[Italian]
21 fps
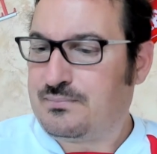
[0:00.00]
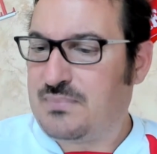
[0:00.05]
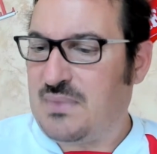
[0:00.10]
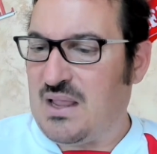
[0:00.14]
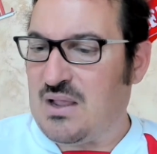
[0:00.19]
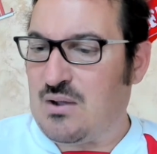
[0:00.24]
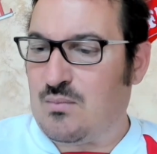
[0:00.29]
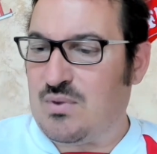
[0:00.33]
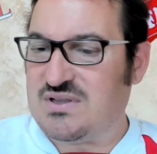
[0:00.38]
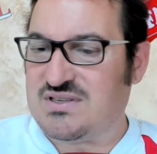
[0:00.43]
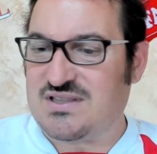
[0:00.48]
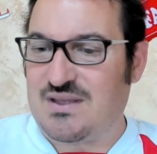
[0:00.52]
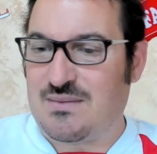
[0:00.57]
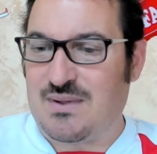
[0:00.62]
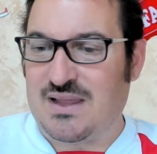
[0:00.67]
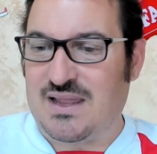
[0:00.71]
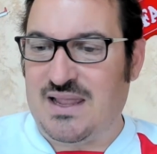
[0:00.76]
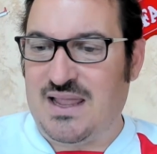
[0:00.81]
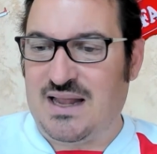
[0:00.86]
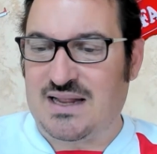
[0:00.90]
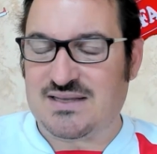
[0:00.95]
in questa
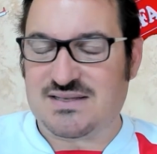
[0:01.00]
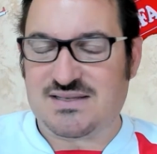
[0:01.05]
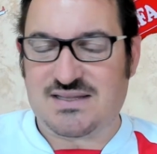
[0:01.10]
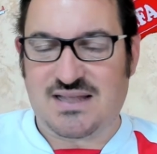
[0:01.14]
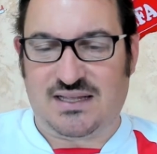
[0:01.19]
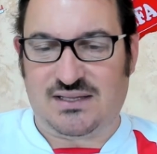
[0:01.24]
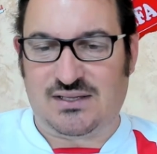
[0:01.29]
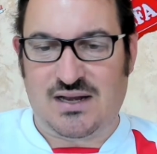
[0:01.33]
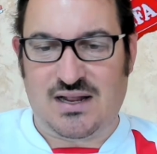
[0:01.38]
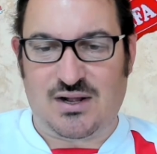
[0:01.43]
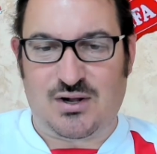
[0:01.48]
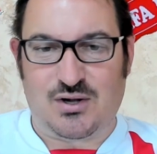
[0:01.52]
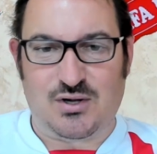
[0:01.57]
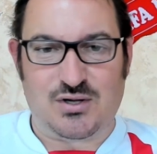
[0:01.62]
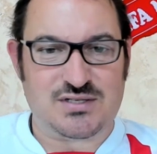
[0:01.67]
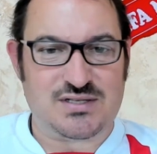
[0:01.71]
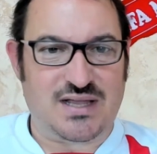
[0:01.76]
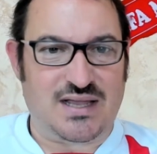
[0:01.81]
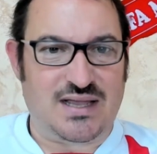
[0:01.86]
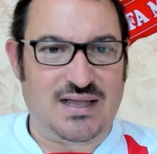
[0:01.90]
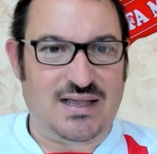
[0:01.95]
maniera è stata una
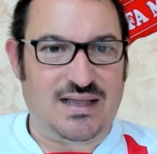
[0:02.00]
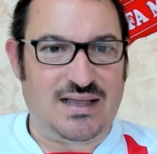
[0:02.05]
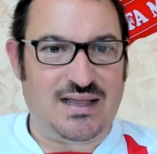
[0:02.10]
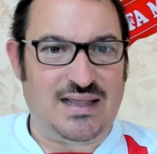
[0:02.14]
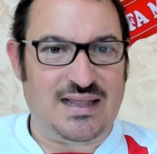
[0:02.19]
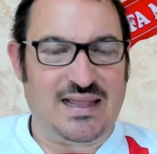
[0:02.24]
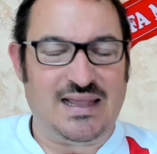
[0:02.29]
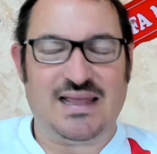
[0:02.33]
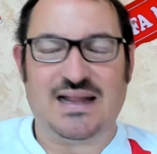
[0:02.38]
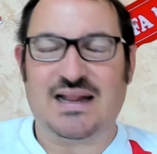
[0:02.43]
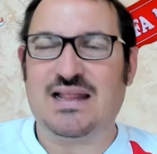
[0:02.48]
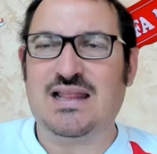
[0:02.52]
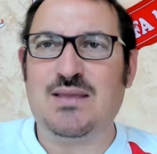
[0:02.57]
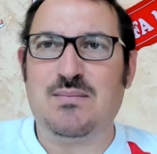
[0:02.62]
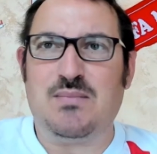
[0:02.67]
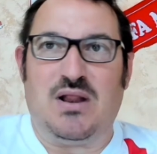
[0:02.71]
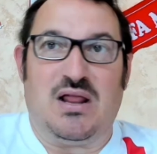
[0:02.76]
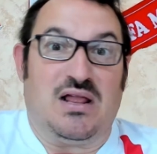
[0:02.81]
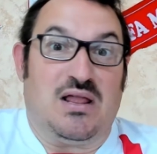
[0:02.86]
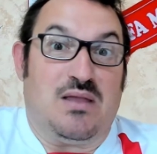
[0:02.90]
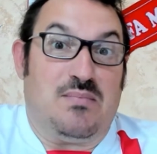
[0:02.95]
cosa incredibile,
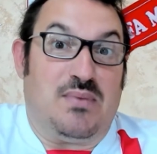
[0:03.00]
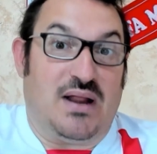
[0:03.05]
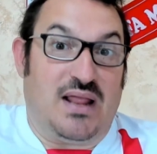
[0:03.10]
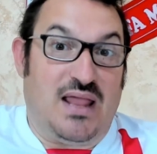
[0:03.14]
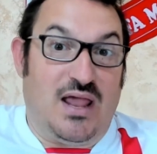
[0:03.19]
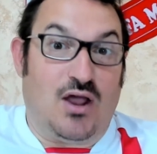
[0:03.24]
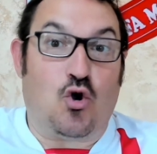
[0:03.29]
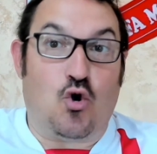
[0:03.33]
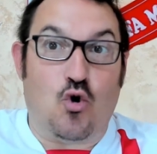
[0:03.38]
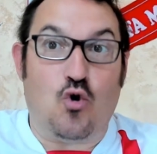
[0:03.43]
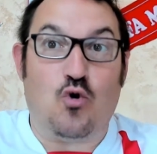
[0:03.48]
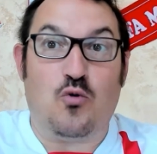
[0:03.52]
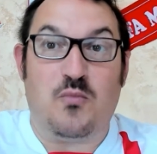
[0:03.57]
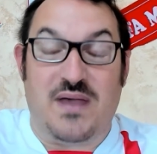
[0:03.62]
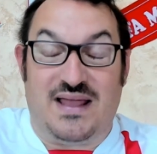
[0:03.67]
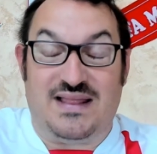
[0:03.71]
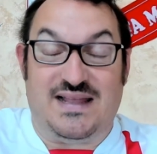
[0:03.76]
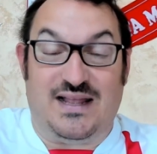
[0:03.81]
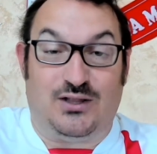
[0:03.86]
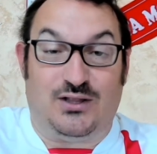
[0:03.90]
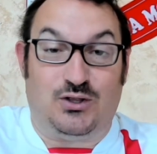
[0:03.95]
anche perché, come ha
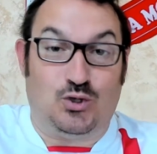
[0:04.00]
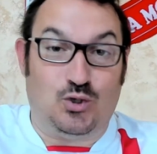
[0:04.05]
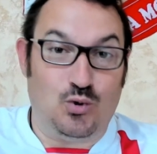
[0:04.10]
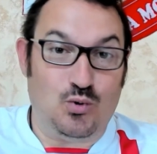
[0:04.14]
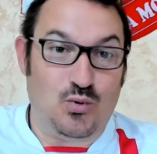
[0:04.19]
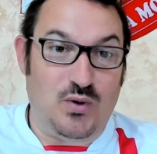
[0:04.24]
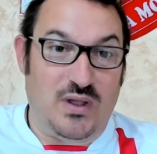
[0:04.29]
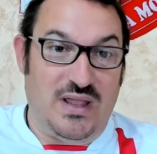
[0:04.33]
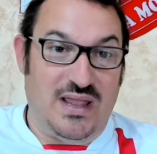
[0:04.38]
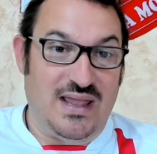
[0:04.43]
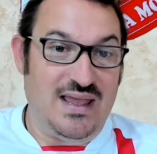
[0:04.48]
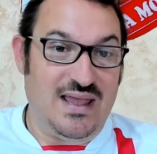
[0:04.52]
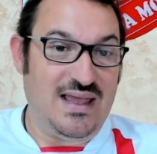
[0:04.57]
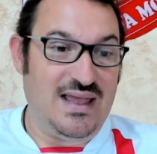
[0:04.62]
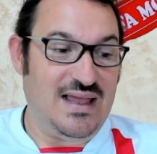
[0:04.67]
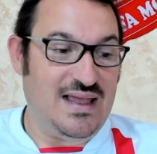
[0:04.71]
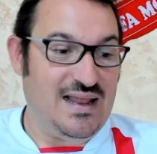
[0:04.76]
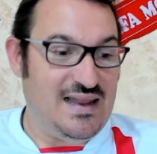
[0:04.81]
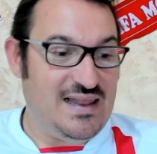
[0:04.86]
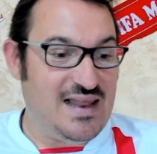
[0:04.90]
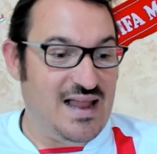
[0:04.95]
detto lui,
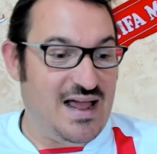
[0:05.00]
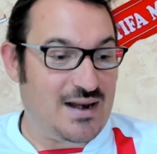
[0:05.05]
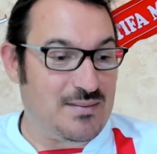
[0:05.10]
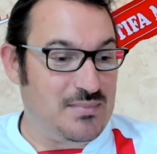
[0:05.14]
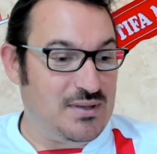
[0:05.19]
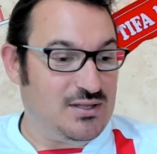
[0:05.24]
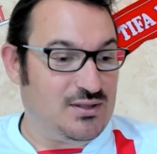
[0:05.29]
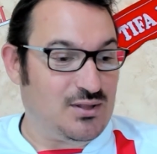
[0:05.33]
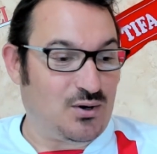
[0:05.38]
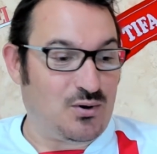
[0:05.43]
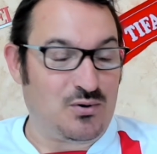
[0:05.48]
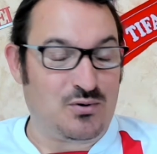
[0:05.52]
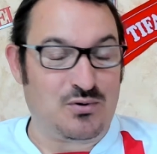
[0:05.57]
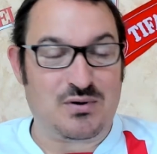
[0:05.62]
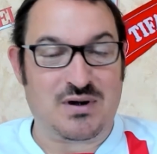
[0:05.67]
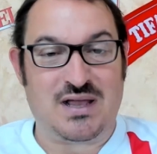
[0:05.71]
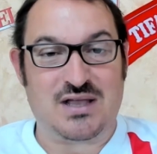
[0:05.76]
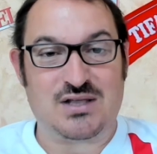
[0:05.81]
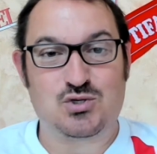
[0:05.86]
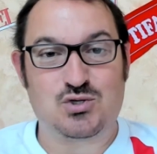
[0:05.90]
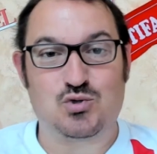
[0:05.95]
l'arbitro non ha
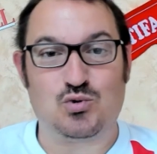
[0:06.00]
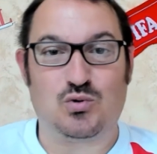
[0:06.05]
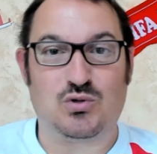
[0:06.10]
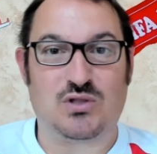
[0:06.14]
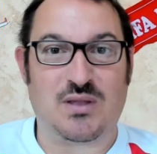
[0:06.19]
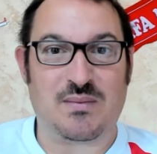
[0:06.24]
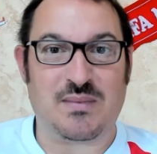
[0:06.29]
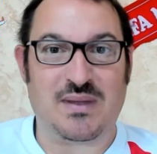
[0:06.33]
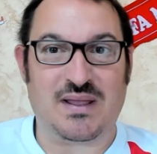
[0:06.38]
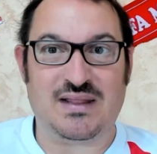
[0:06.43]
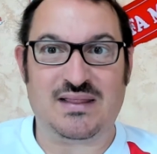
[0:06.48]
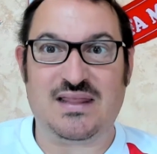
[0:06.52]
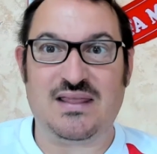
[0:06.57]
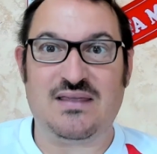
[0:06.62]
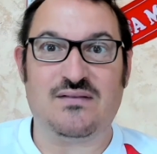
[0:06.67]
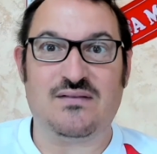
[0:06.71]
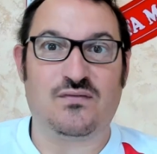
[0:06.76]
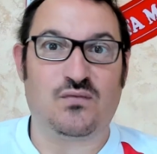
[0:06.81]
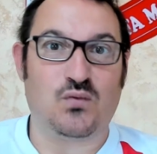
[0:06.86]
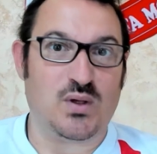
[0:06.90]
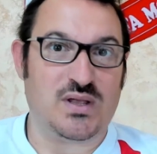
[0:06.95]
assolutamente
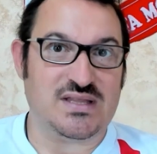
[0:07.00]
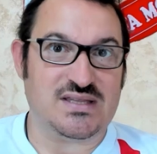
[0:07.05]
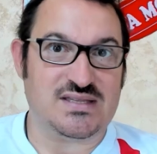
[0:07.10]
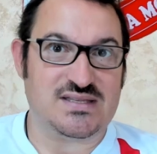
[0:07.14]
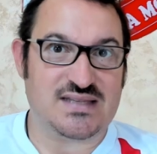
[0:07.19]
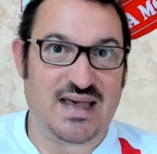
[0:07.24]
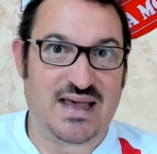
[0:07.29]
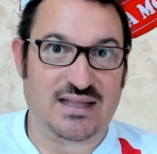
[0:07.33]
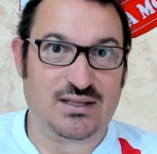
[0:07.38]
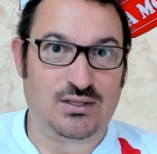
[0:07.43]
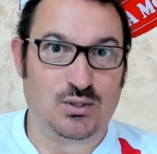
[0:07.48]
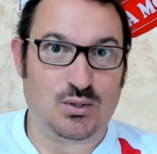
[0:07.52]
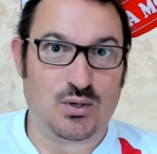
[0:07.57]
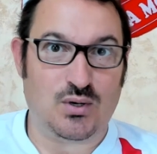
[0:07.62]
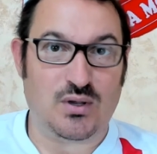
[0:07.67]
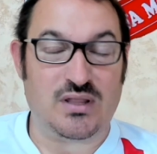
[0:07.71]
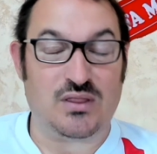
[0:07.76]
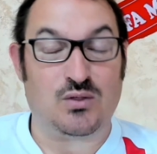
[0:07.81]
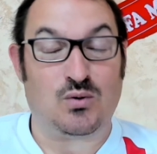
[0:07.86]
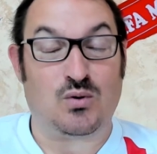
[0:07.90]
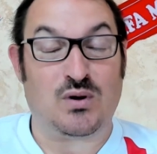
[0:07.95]
influenzato,
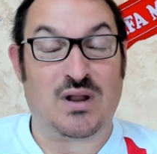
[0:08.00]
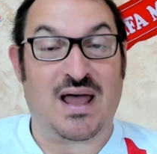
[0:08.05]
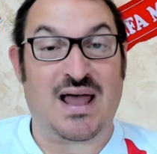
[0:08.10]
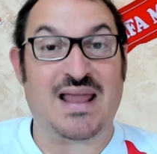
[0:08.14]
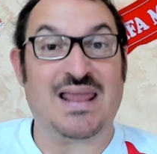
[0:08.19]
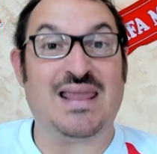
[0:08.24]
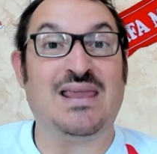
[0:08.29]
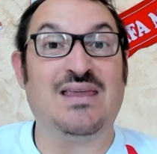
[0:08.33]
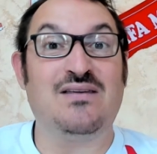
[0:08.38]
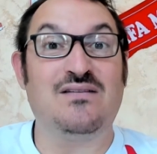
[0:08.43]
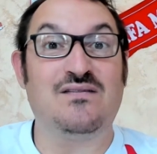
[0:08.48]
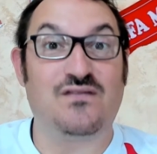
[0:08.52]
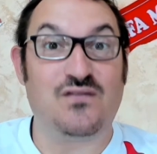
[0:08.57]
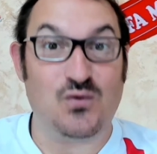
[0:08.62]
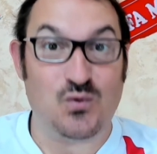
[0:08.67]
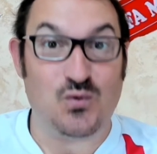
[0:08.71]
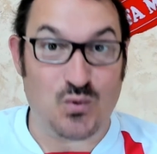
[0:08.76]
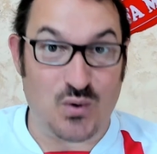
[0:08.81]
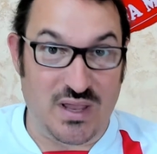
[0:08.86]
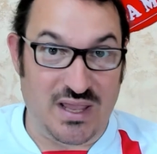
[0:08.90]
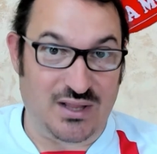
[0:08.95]
non ha
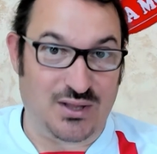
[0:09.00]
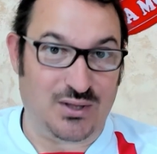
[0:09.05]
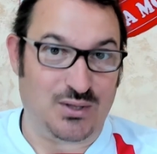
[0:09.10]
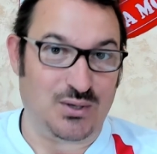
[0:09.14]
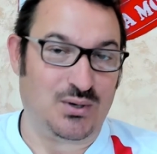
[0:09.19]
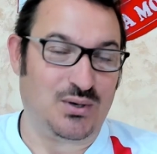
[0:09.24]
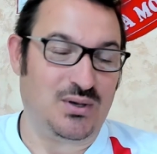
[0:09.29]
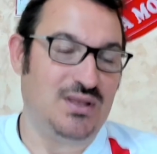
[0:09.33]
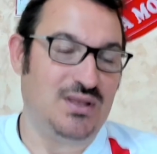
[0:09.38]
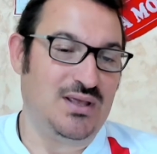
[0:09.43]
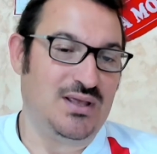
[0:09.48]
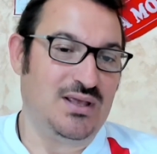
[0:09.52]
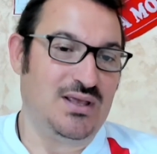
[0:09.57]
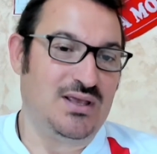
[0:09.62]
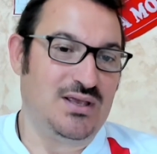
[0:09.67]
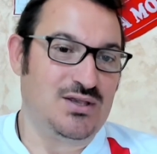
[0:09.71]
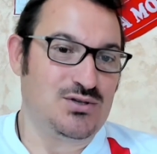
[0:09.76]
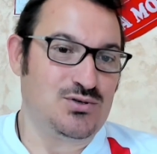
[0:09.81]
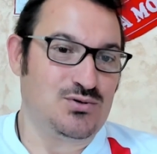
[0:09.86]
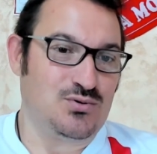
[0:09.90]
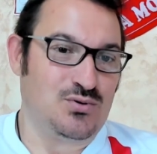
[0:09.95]
influito
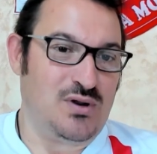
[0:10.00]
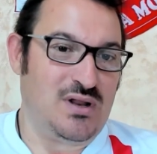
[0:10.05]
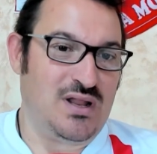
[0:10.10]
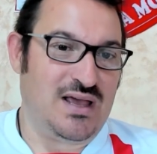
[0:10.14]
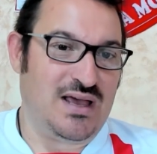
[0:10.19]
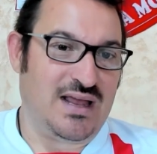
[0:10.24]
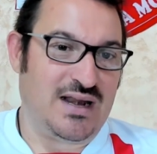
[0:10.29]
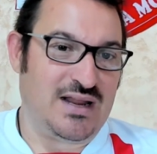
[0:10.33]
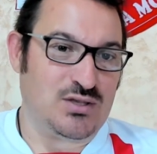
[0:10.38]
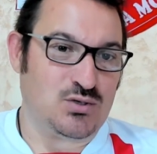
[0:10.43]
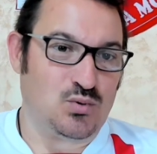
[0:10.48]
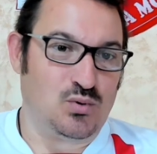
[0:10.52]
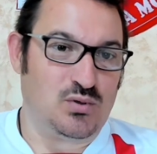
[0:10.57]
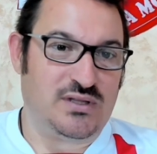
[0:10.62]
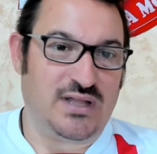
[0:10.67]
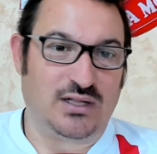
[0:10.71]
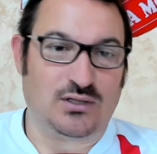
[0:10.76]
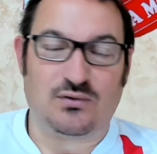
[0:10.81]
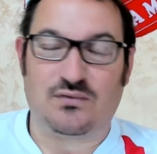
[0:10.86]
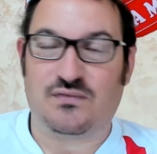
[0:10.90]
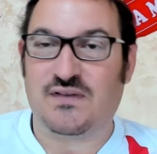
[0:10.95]
sul
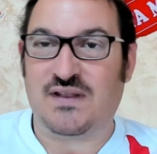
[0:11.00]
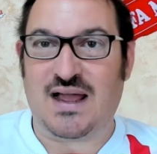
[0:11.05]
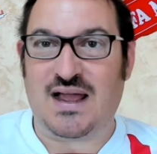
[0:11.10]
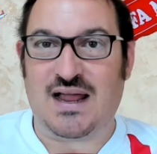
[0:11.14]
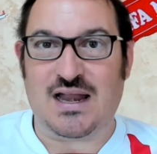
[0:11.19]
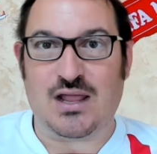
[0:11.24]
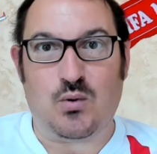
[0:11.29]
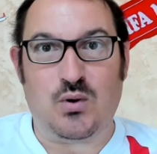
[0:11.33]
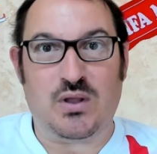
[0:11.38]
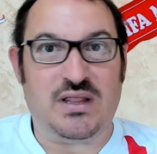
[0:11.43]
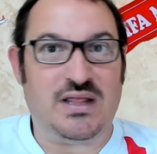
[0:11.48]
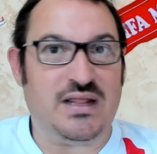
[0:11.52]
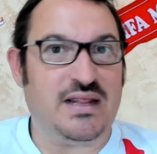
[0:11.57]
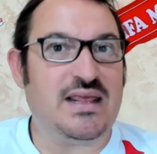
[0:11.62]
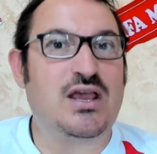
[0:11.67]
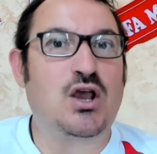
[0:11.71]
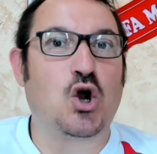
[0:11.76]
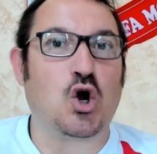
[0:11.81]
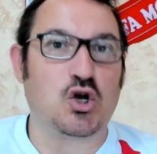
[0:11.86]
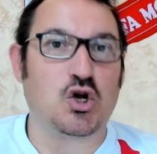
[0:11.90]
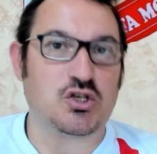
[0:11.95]
risultato finale, quindi di
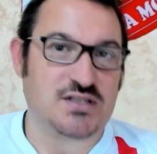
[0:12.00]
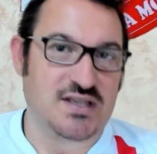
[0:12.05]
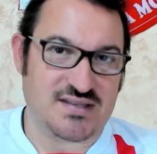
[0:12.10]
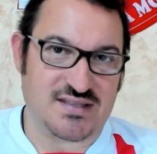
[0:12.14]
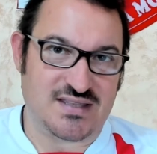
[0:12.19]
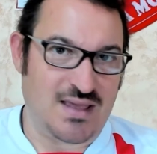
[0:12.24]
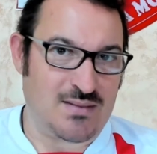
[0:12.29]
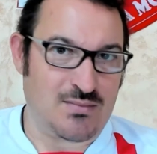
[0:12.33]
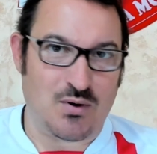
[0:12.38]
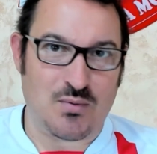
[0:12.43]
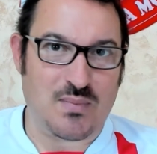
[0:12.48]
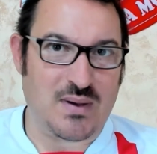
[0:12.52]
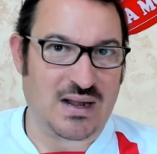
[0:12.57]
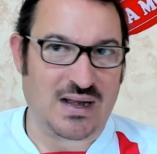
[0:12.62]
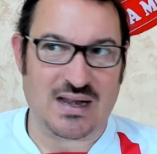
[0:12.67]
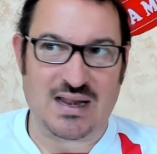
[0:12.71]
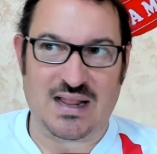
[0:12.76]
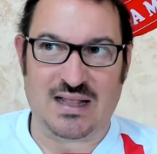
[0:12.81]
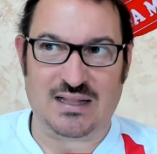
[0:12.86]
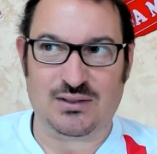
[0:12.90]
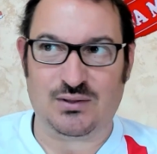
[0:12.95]
cosa stiamo
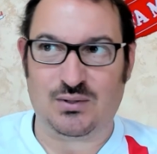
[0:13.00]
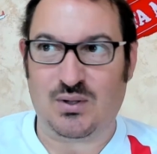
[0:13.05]
parlando?